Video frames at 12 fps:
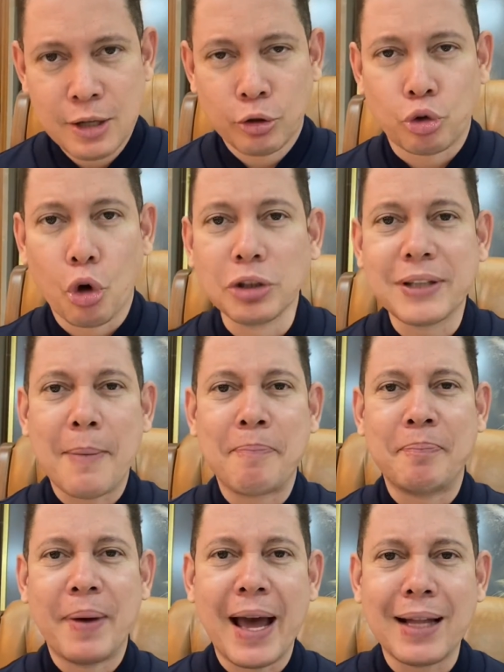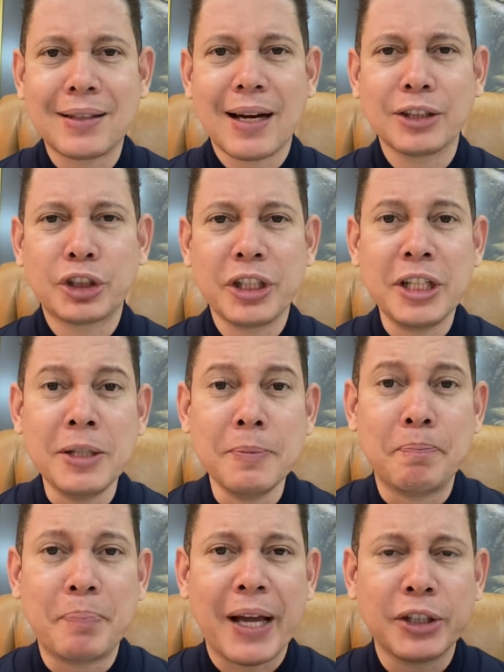toda a pedra de
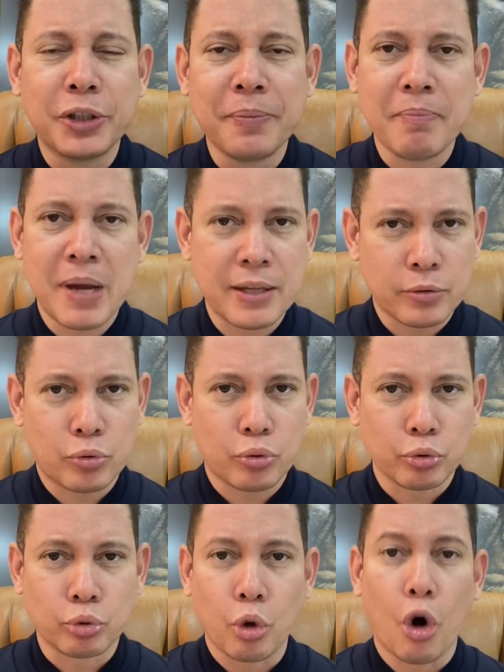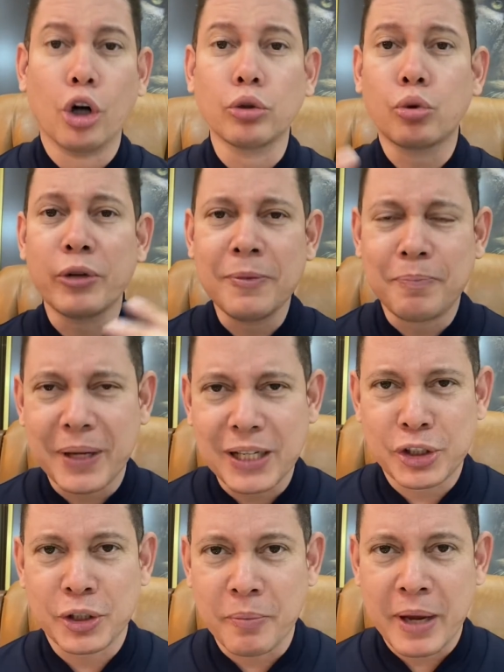impedimento, todo o
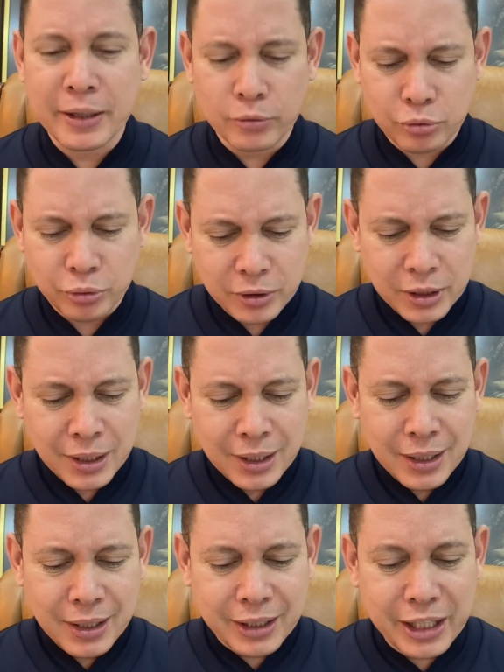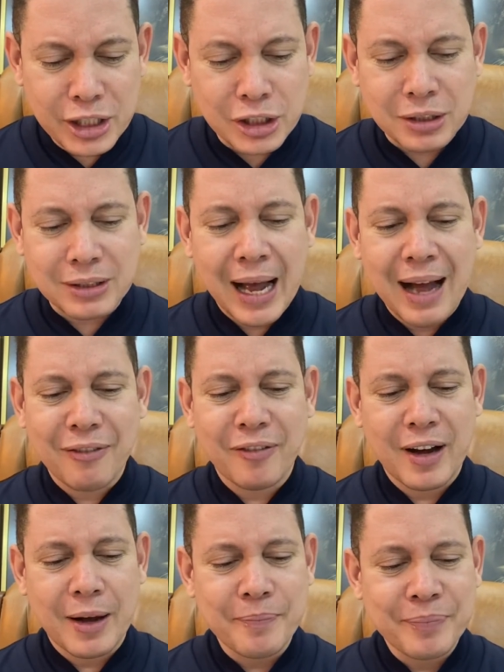impedimento que
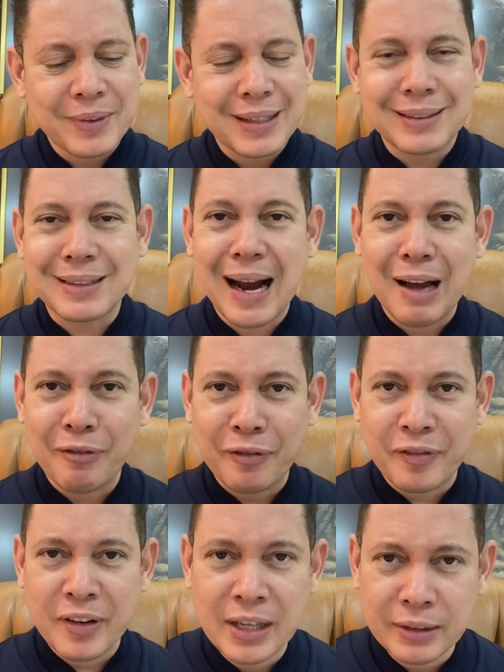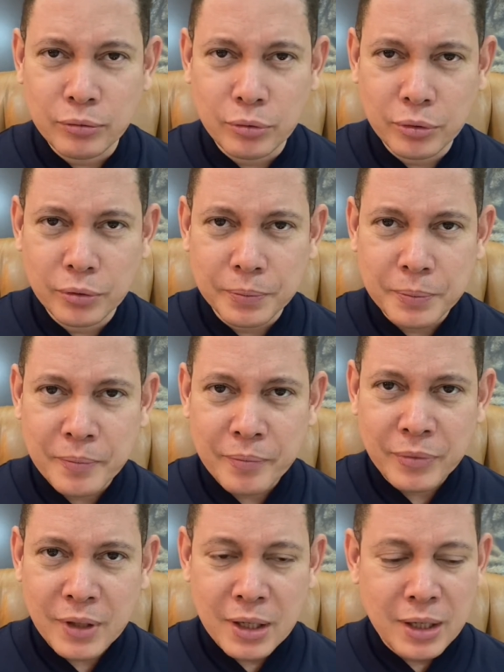estava travando,
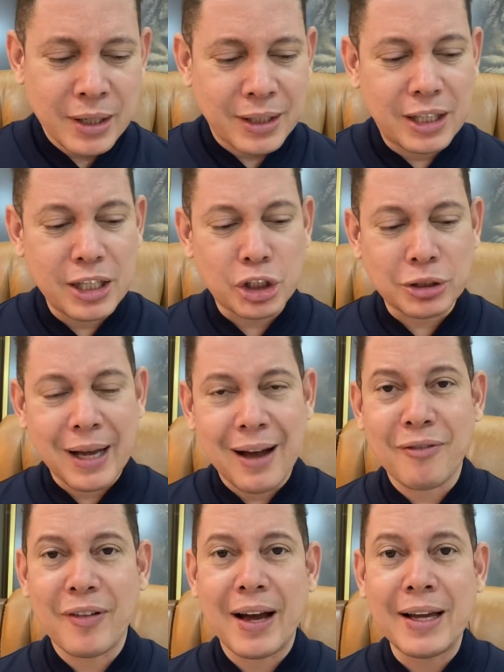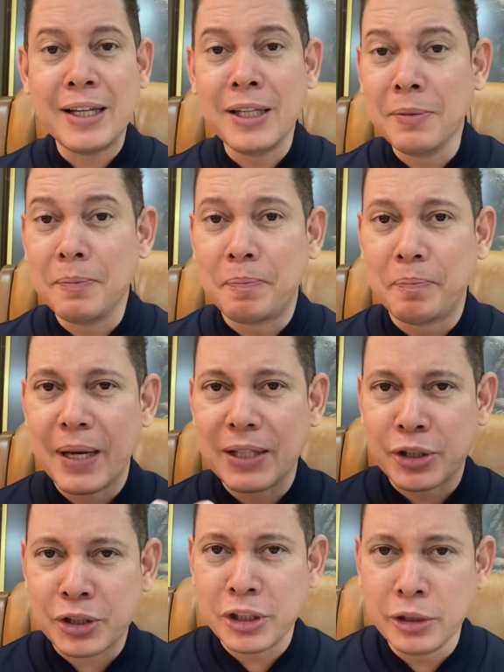que estava
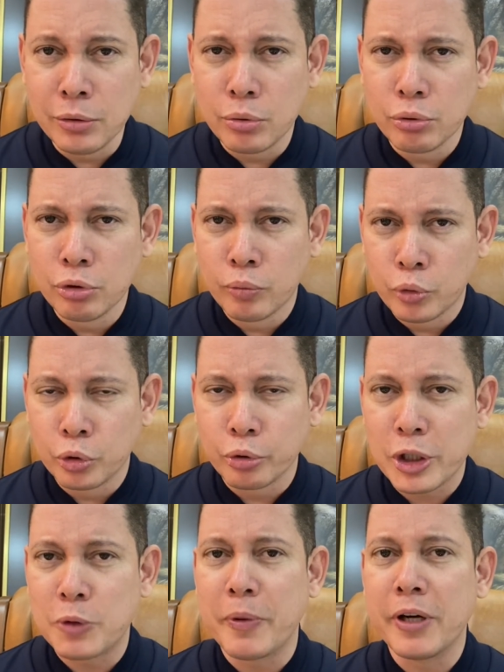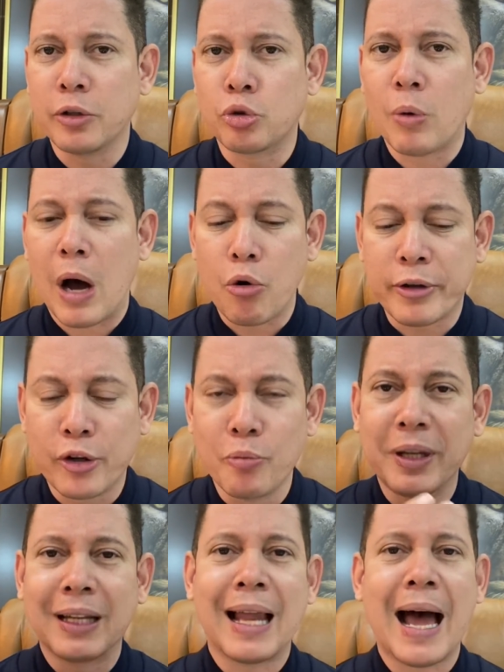impedindo no mundo espiritual que o
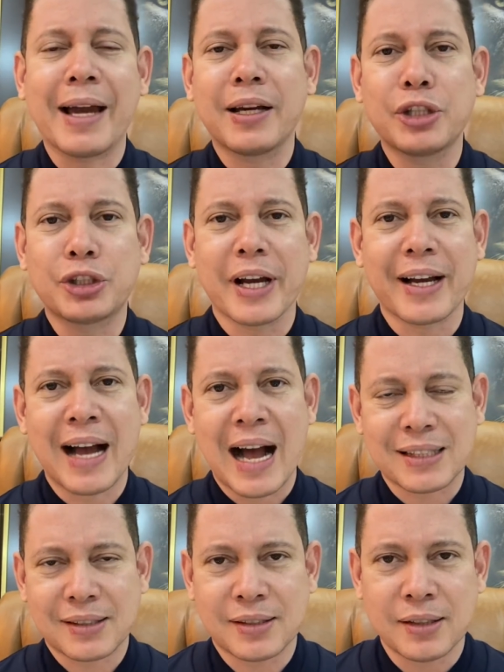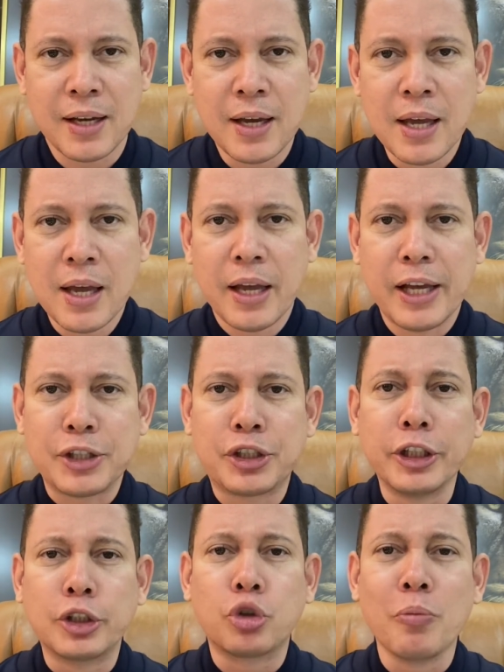milagre chegasse.
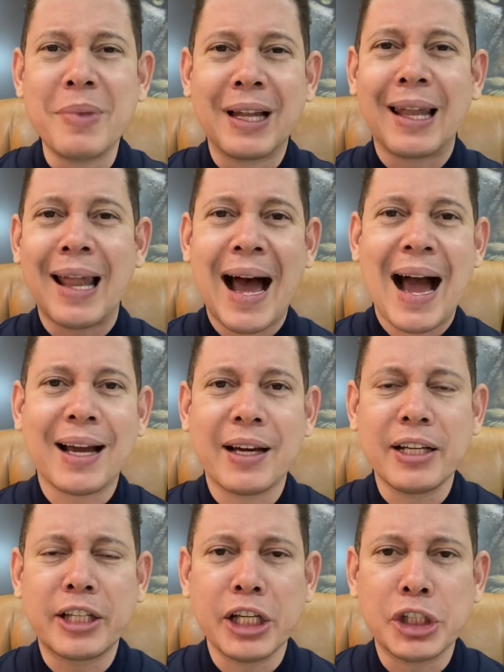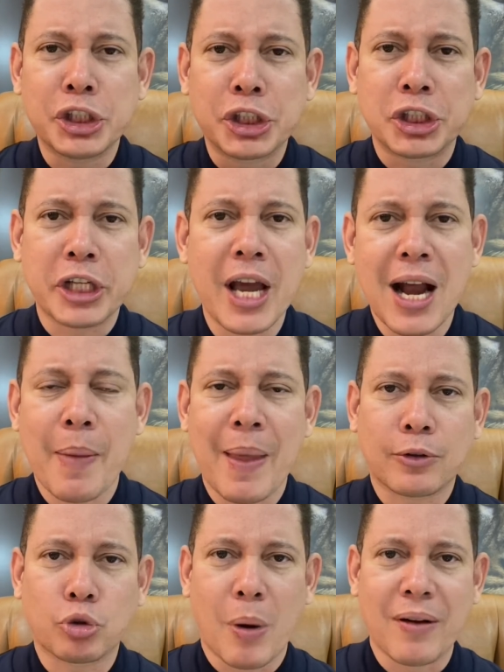Existe um milagre que chega na
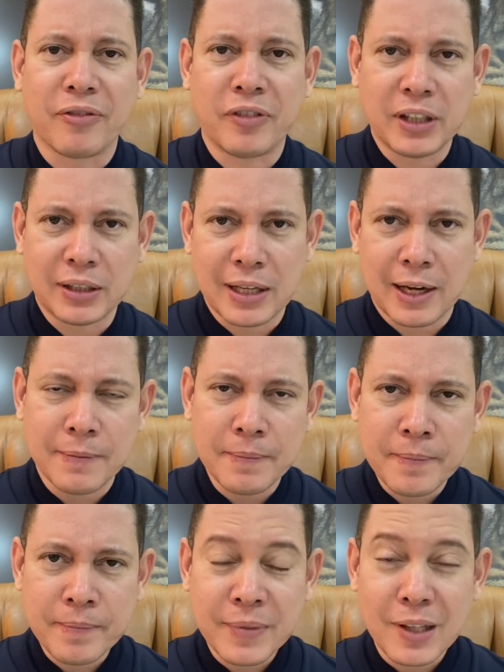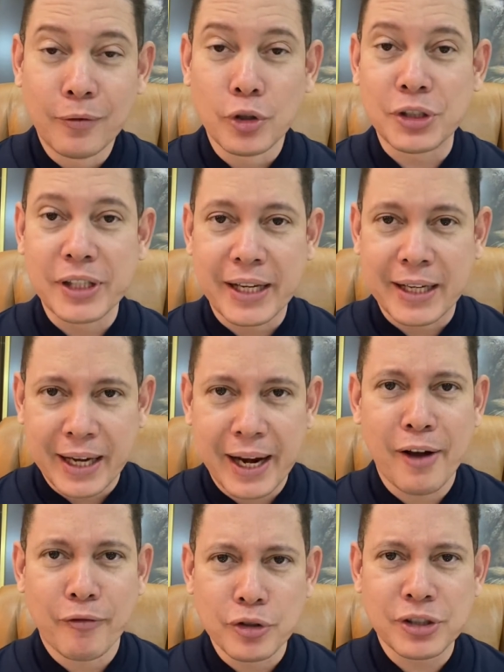tua vida. Você
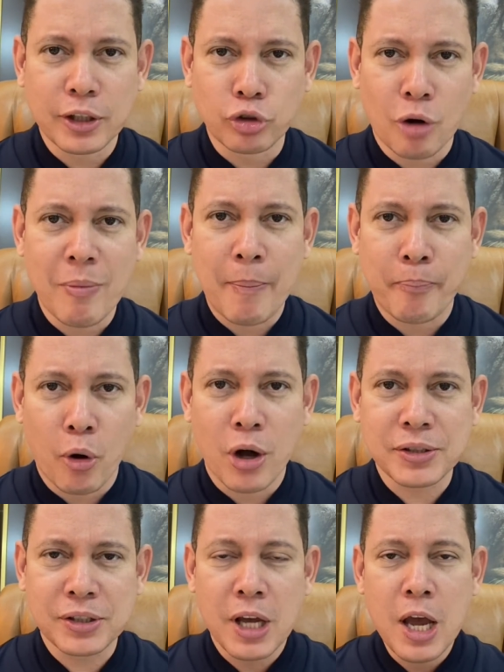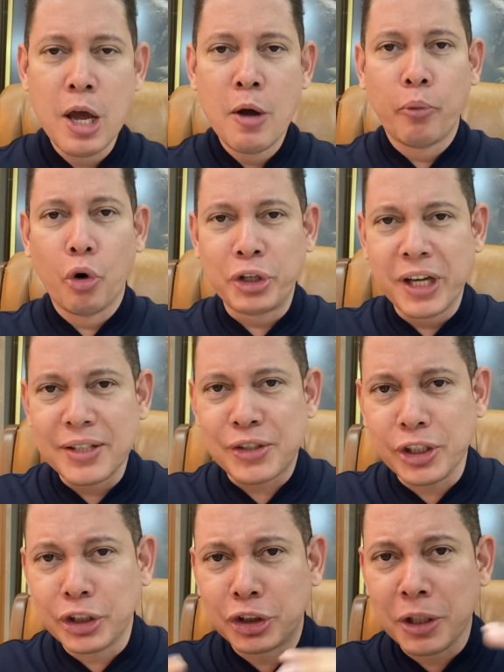crê, você toma posse, porque
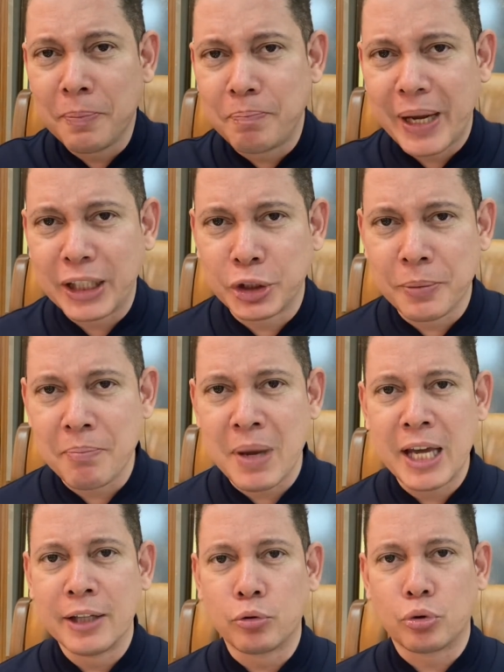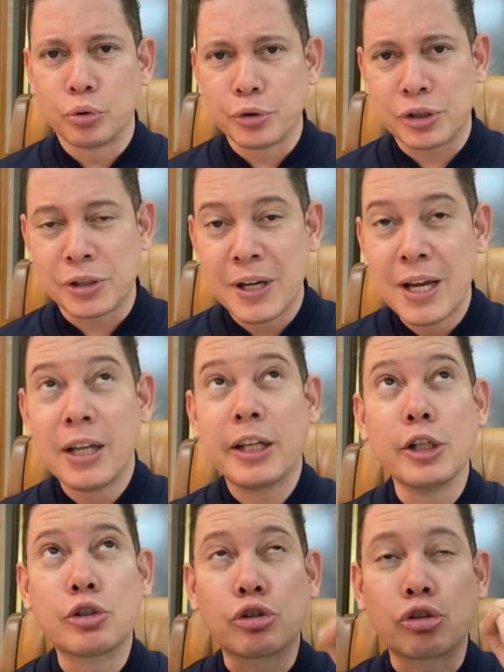existem impedimentos
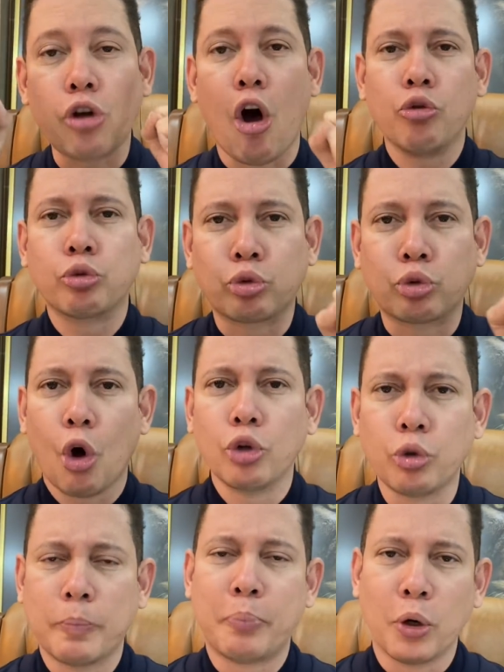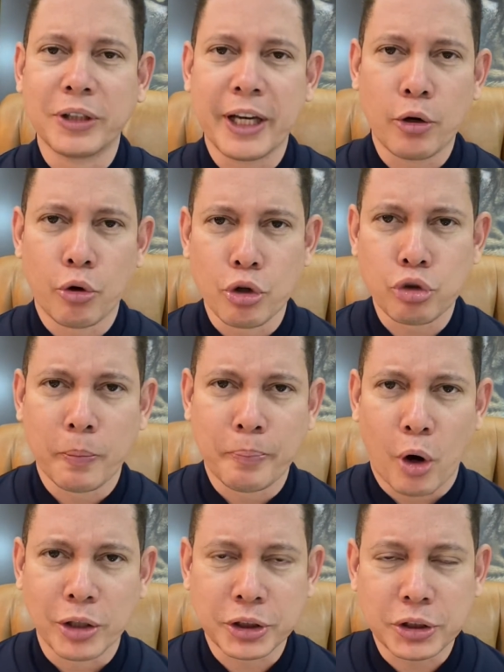que só o Todo-Poderoso
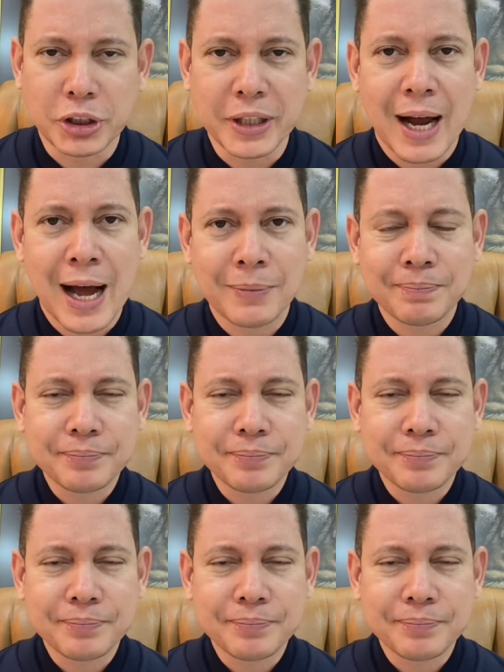pode tirar.